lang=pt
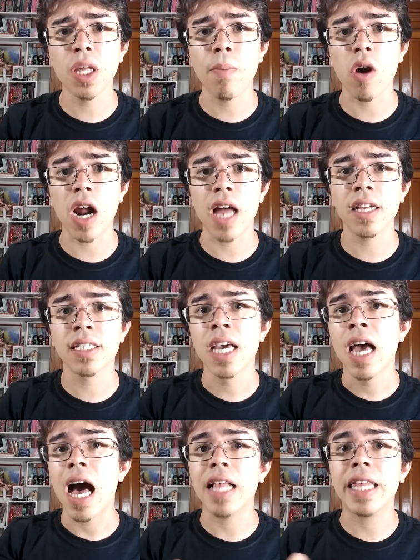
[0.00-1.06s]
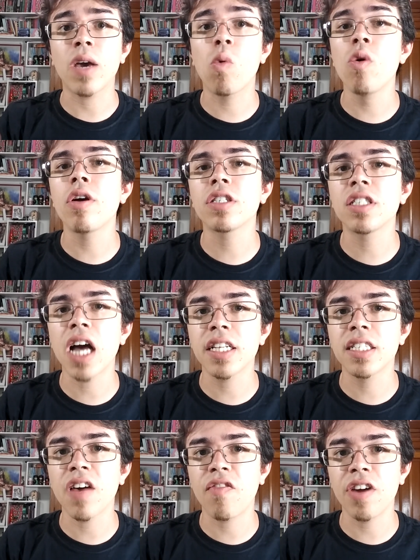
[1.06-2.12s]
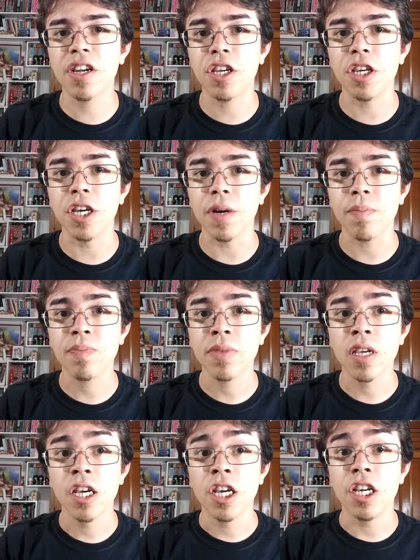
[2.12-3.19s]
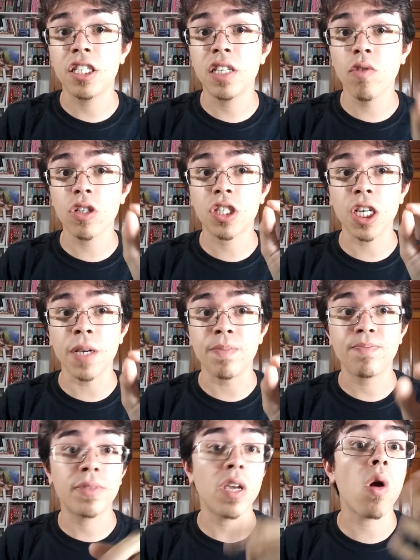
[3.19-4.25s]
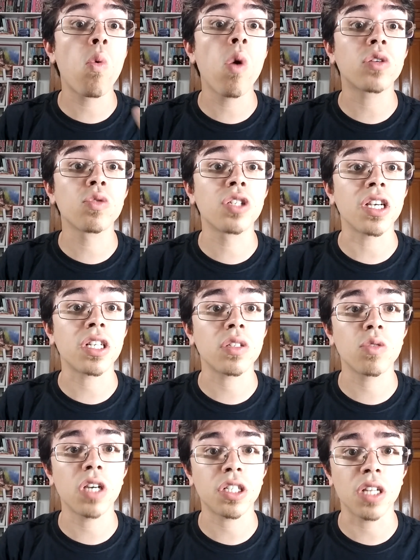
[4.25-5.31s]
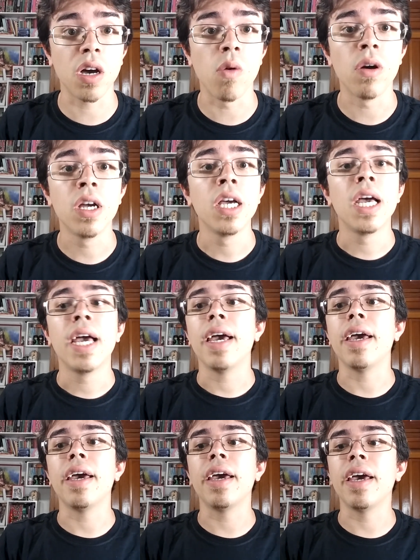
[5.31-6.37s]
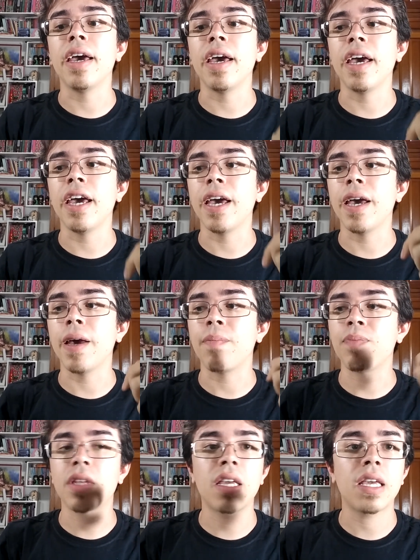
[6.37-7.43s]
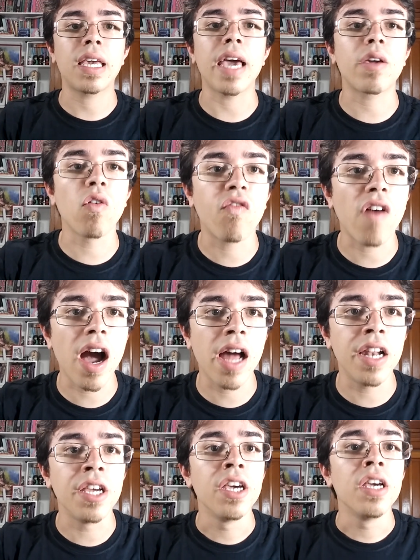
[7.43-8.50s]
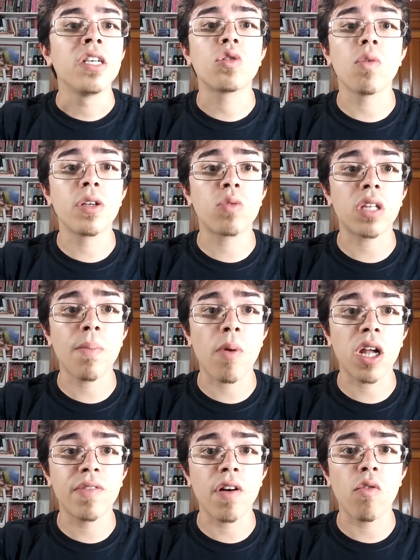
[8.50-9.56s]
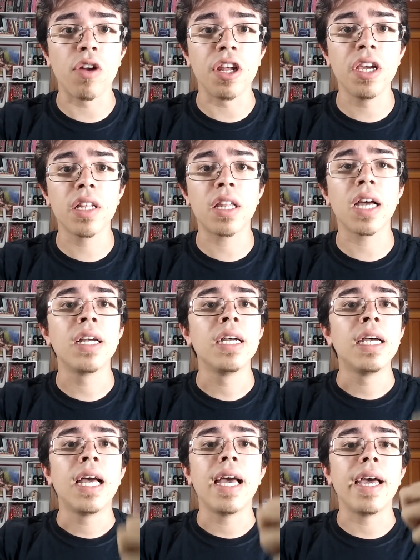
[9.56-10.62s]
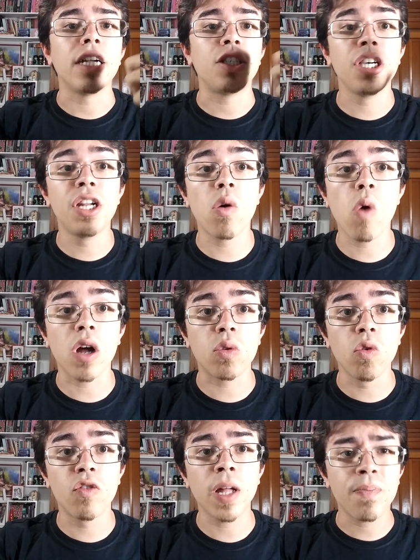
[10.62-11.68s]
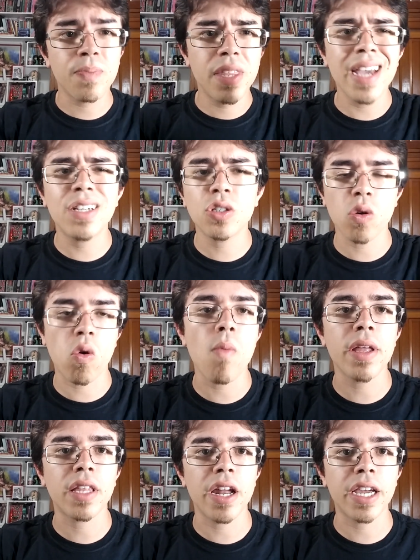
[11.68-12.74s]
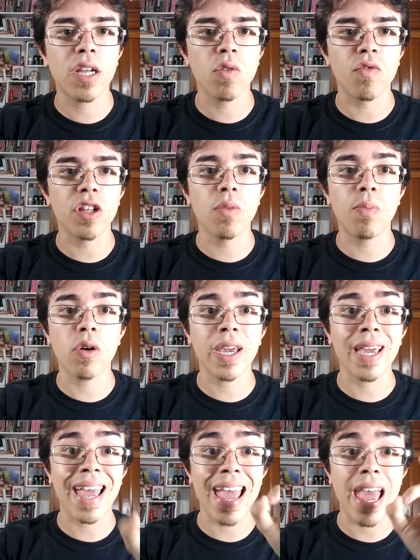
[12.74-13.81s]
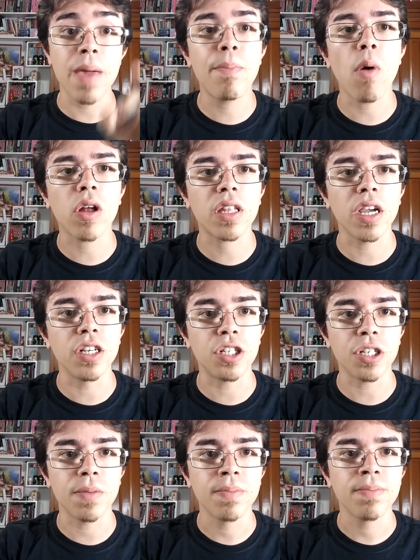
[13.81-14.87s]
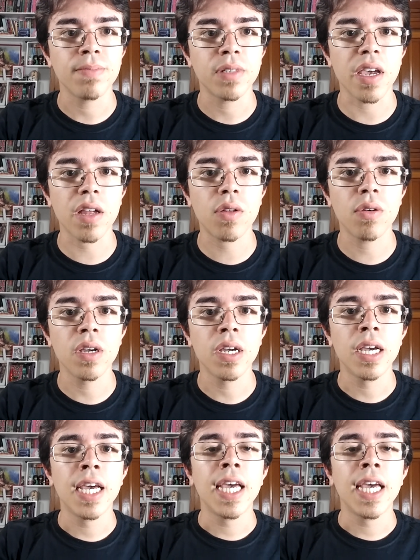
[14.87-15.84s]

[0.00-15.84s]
de temporadas até curiosidades da franquia. E se você tem alguma sugestão, é... quer que eu fale sobre sua temporada favorita, é... tire alguma dúvida, deixe seu comentário aqui no vídeo porque é importante, certo?